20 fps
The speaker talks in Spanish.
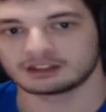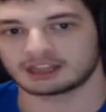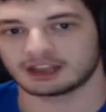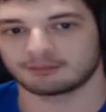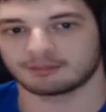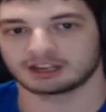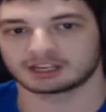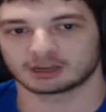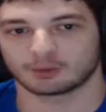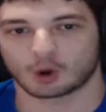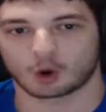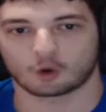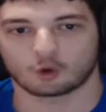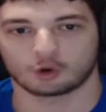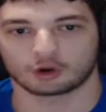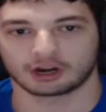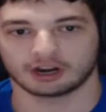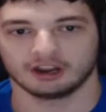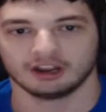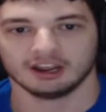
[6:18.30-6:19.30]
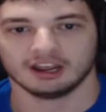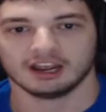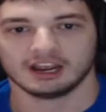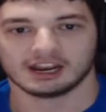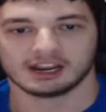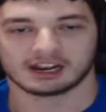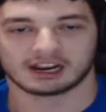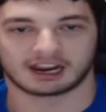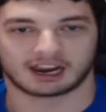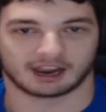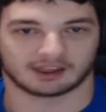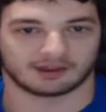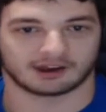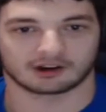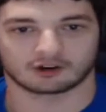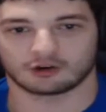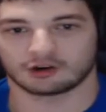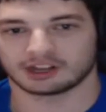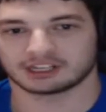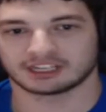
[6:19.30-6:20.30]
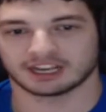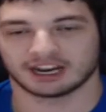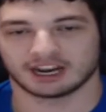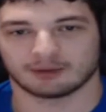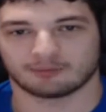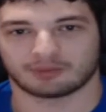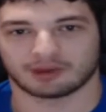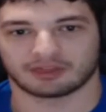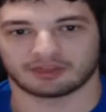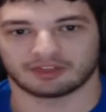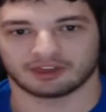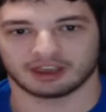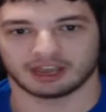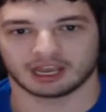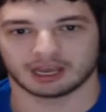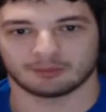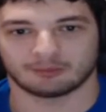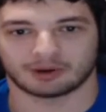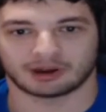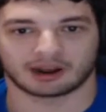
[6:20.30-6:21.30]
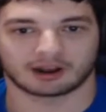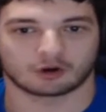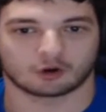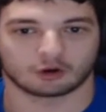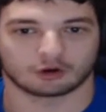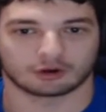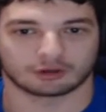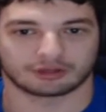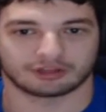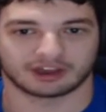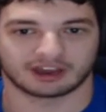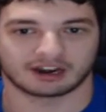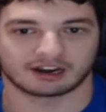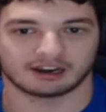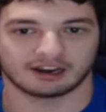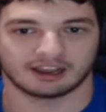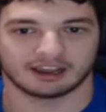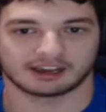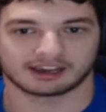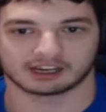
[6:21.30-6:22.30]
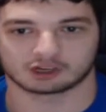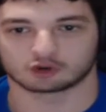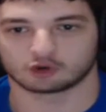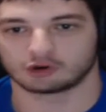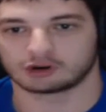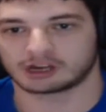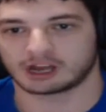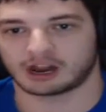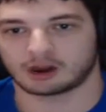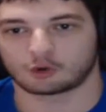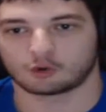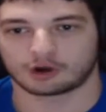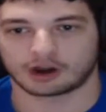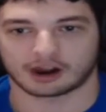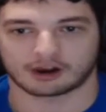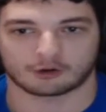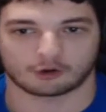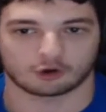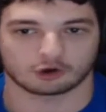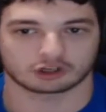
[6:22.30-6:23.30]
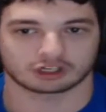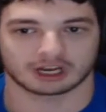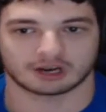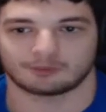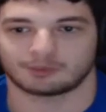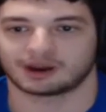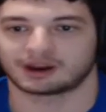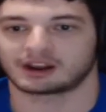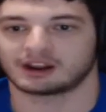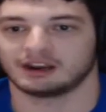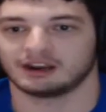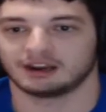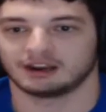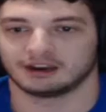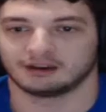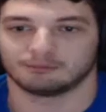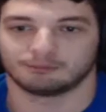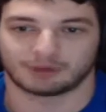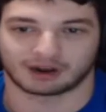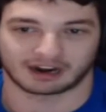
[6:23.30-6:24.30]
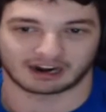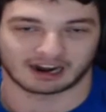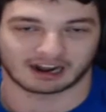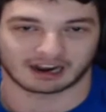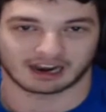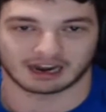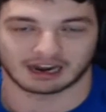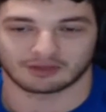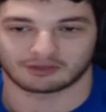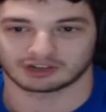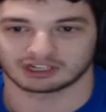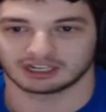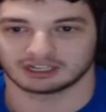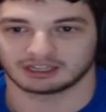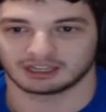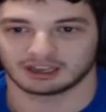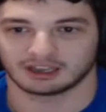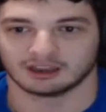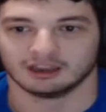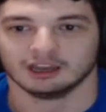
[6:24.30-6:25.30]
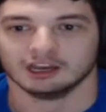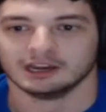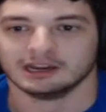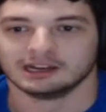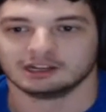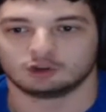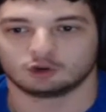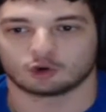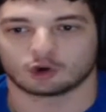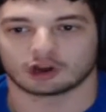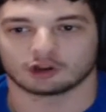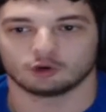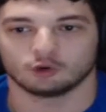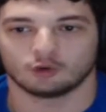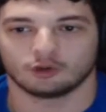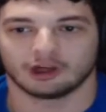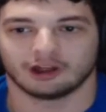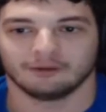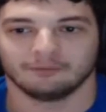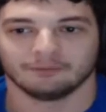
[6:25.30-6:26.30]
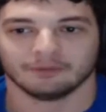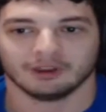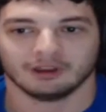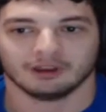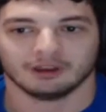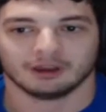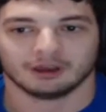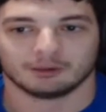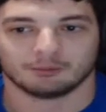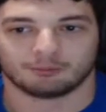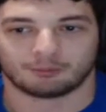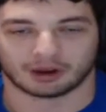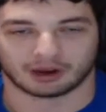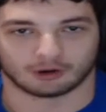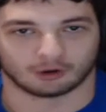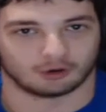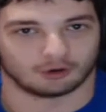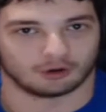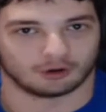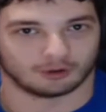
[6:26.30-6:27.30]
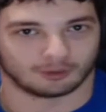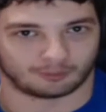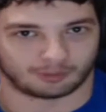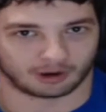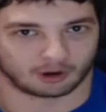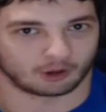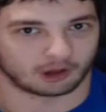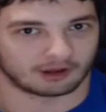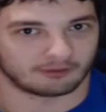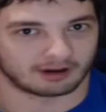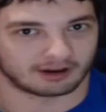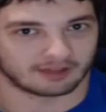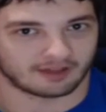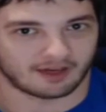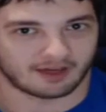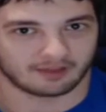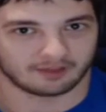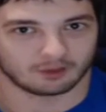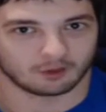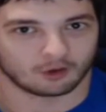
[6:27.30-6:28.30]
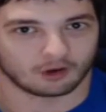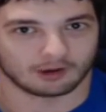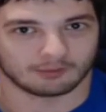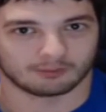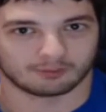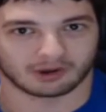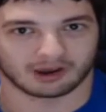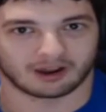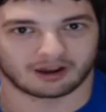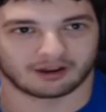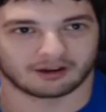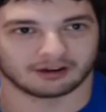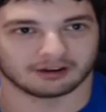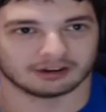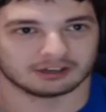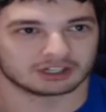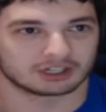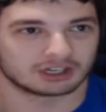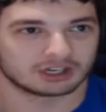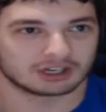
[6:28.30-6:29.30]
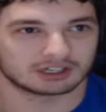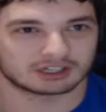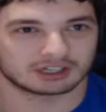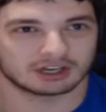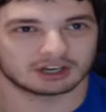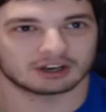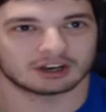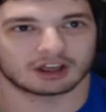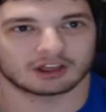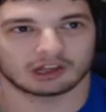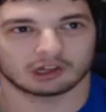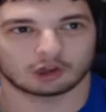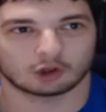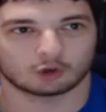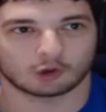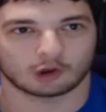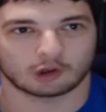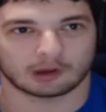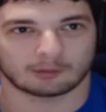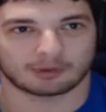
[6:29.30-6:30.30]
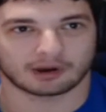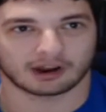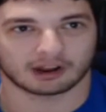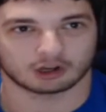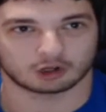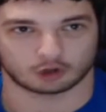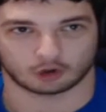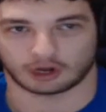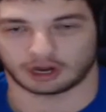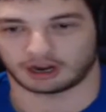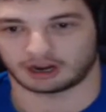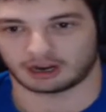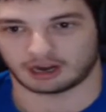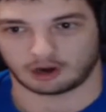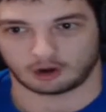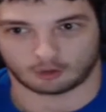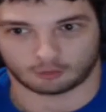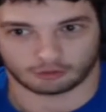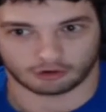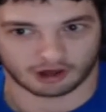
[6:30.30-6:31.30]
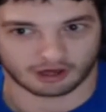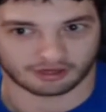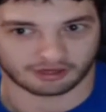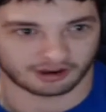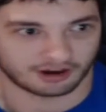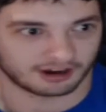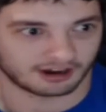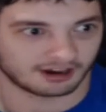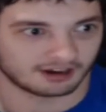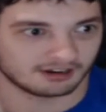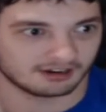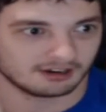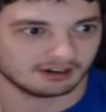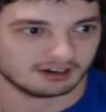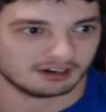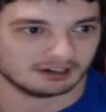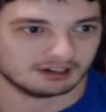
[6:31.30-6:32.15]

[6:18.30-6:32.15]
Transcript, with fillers: también se me ocurre quedar con ese NPC para conocerle y que surja alguna cosa para, que para la que necesite tu ayuda. Pero, pero de verdad, no en plan, sí, sí, necesito tu ayuda para esto y en realidad lo puedo hacer él.